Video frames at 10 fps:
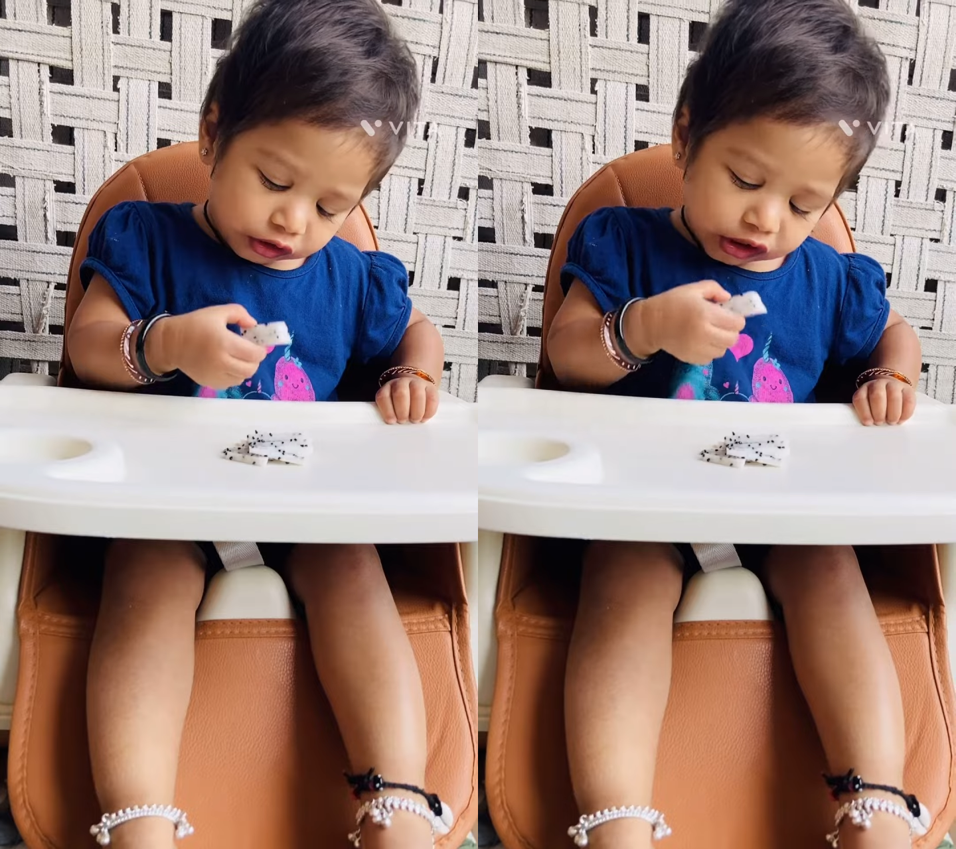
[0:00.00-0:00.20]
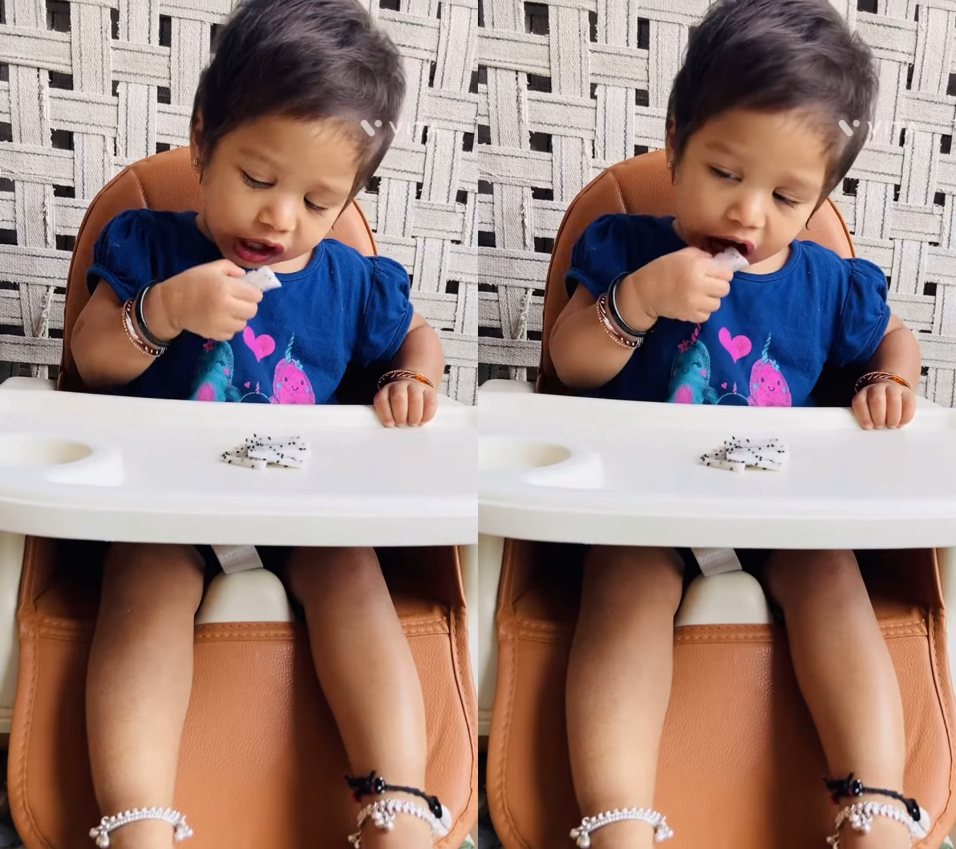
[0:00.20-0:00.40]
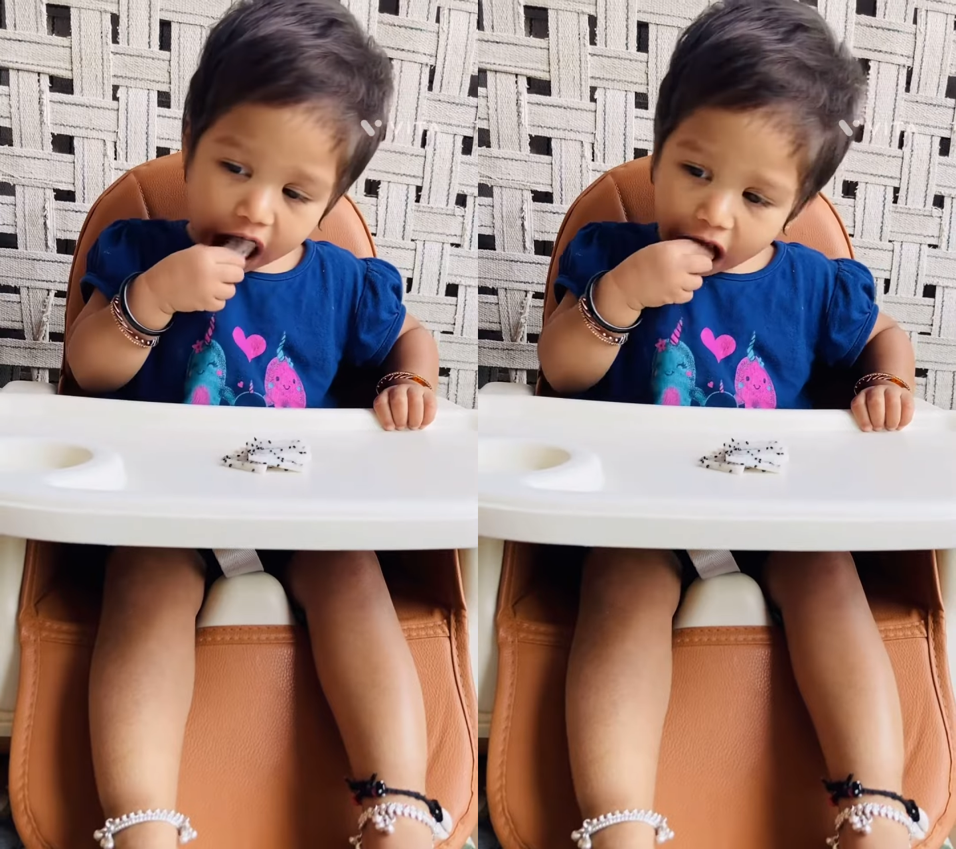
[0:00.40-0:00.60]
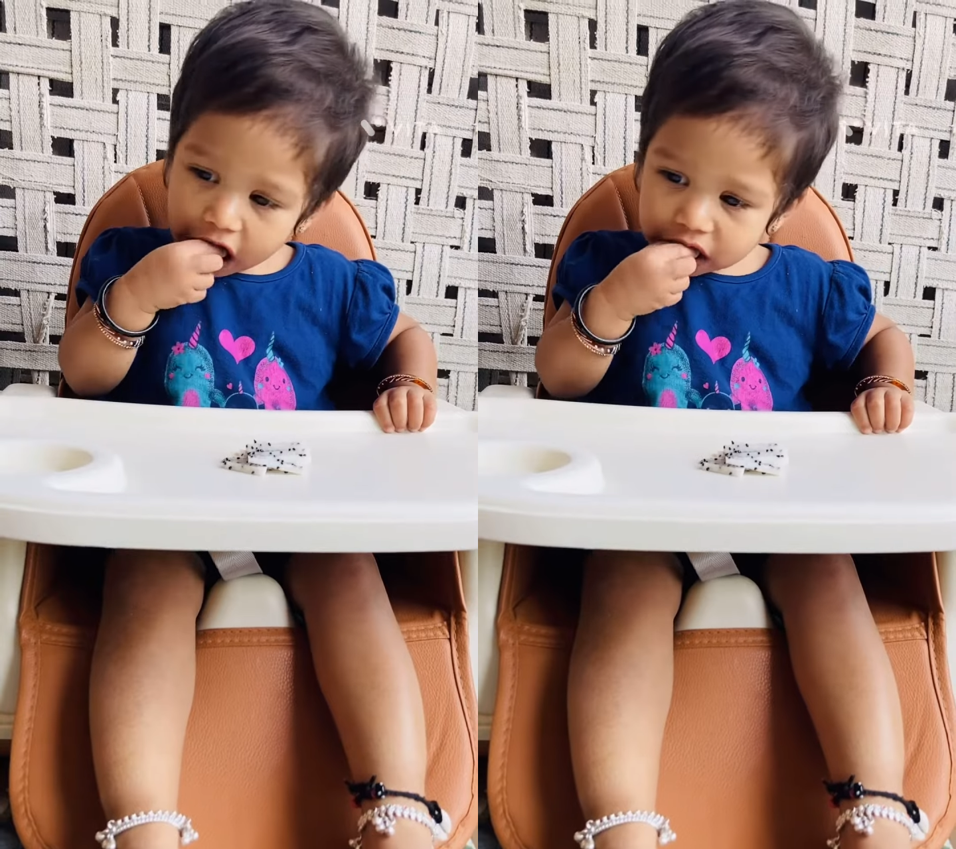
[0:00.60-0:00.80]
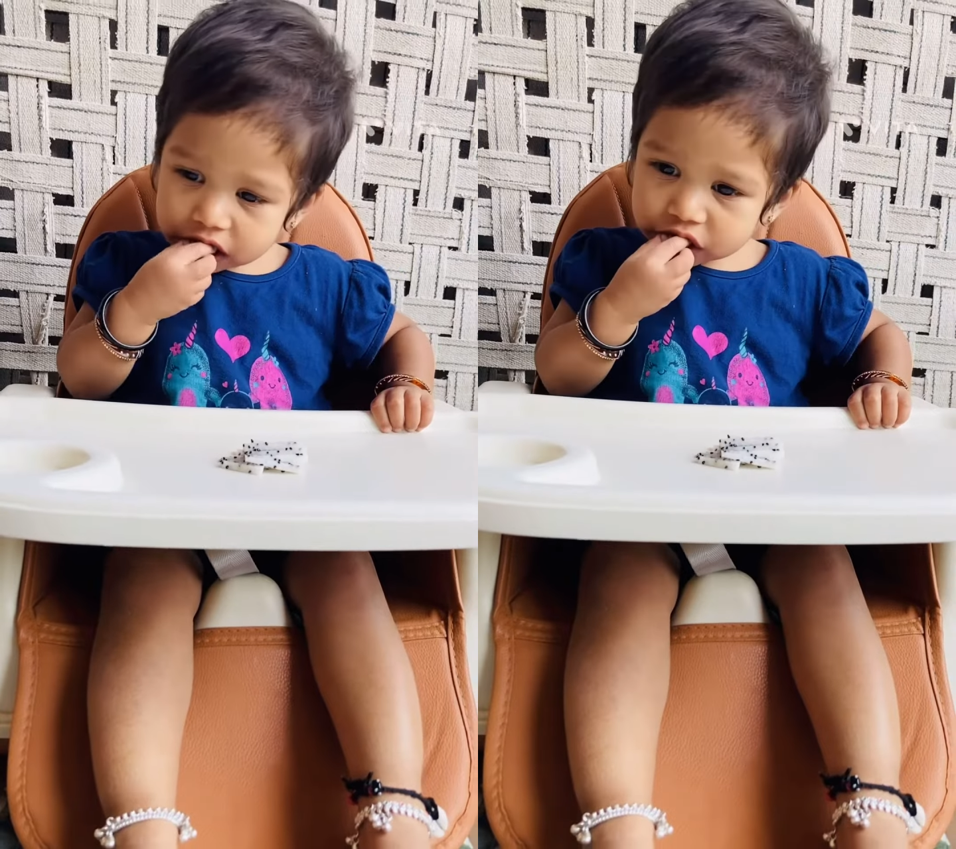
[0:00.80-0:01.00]
వన్ అండ్ హాఫ్
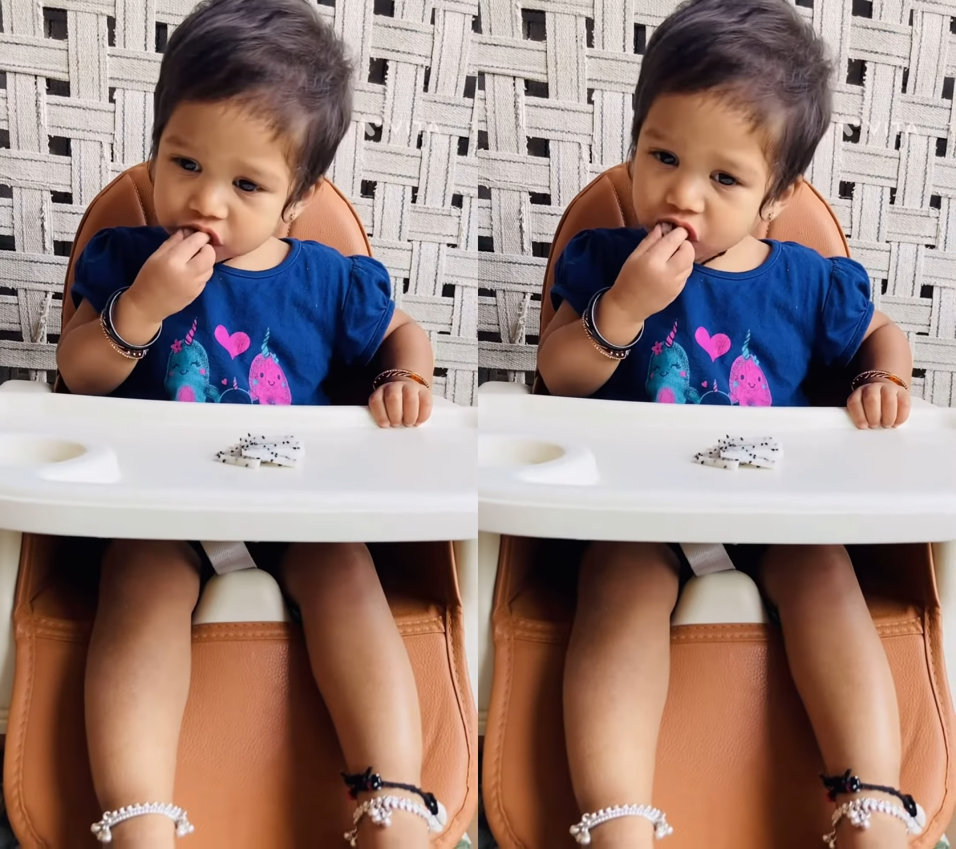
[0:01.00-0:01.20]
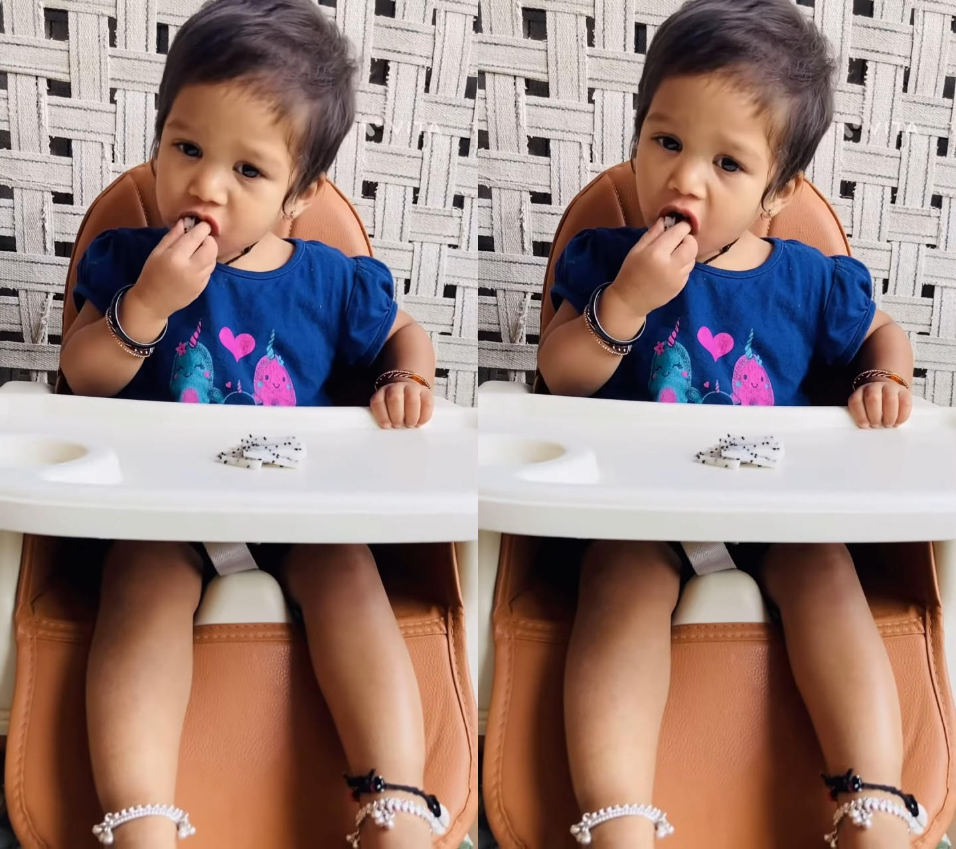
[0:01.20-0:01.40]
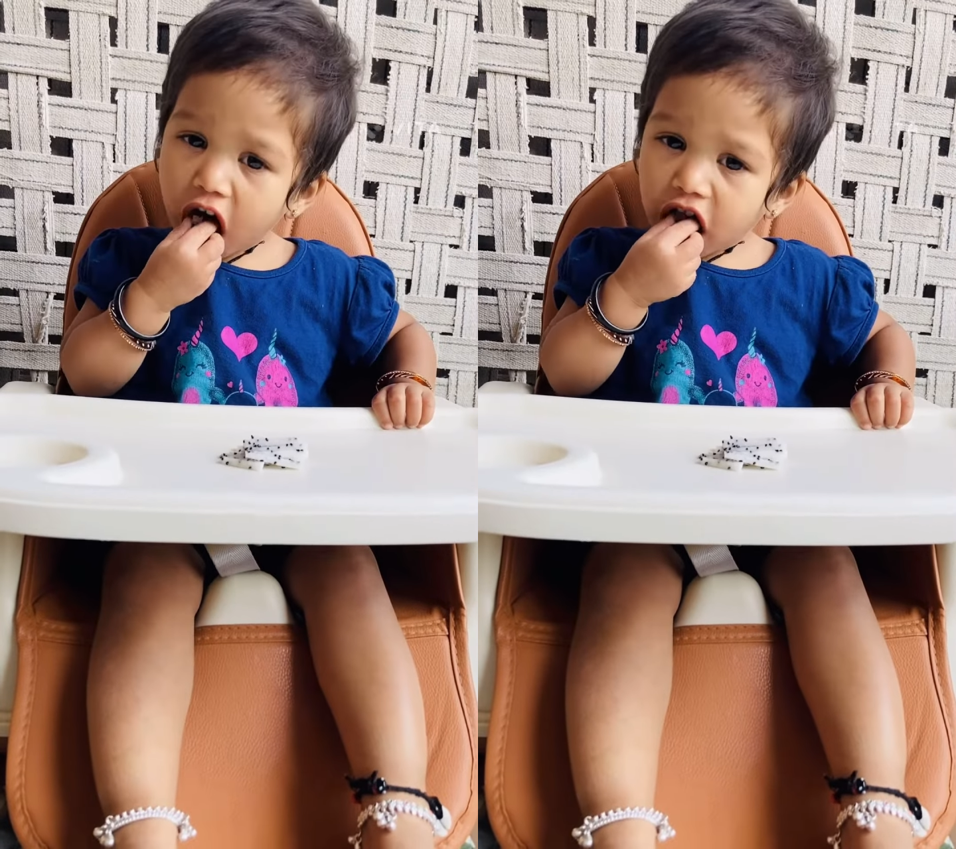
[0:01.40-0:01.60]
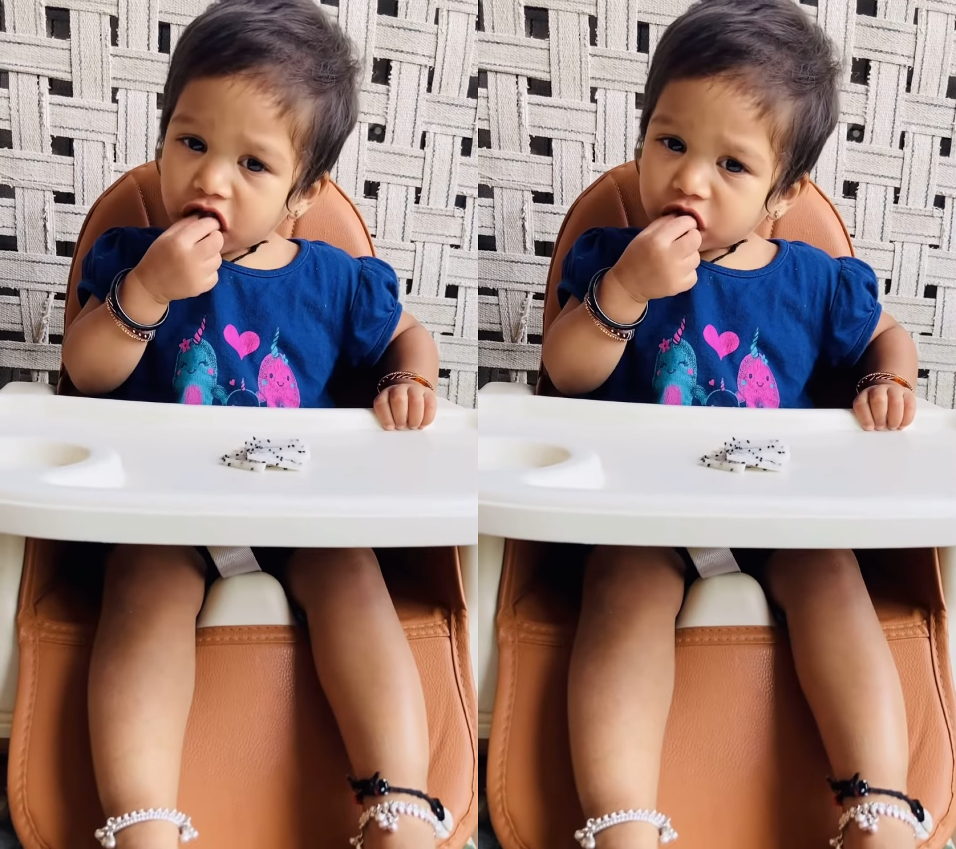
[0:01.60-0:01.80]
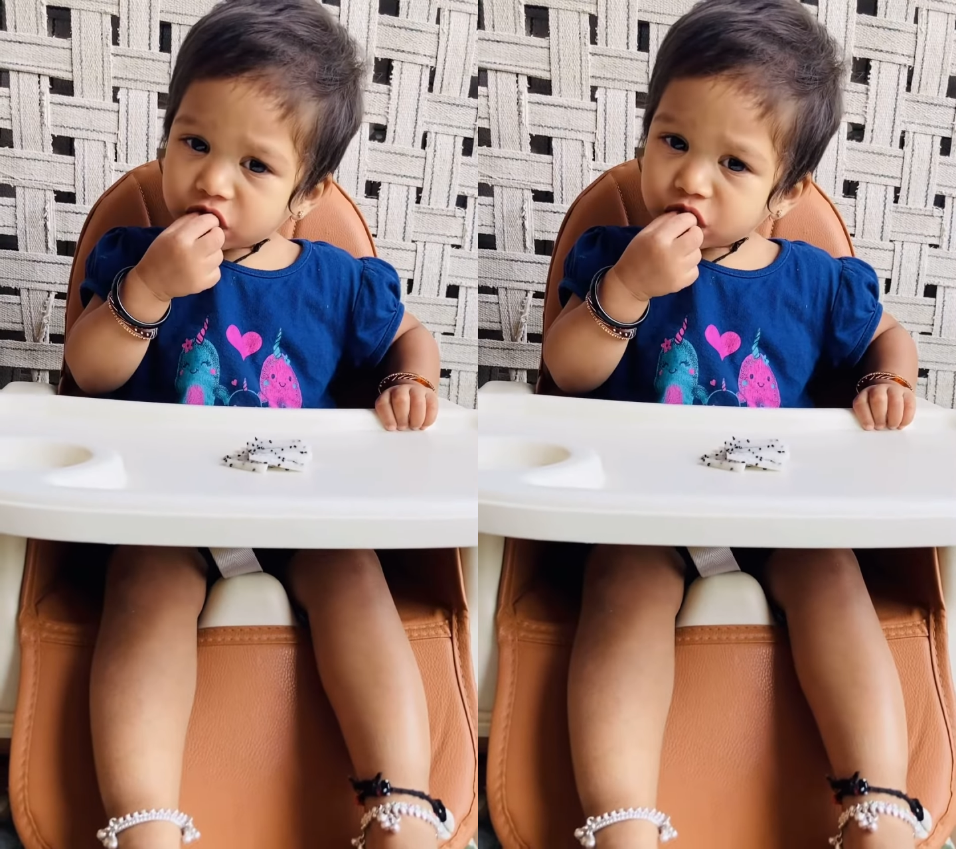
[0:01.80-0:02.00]
ఇయర్ ఓల్డ్ అండి
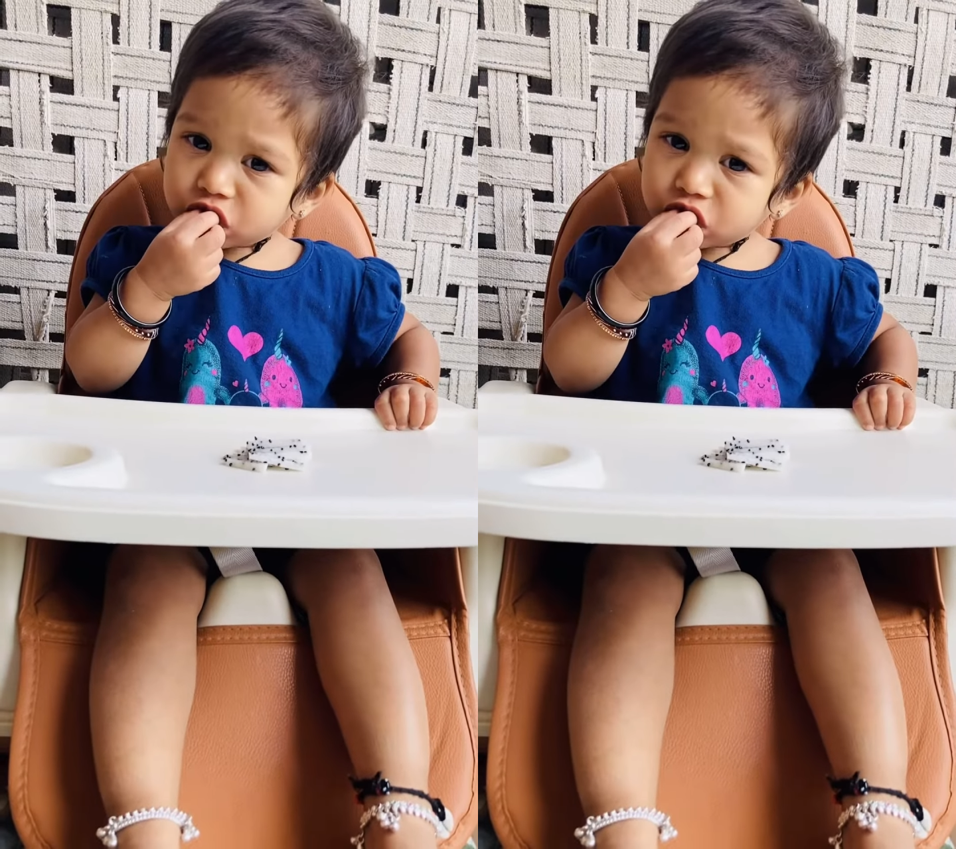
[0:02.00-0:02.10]
తను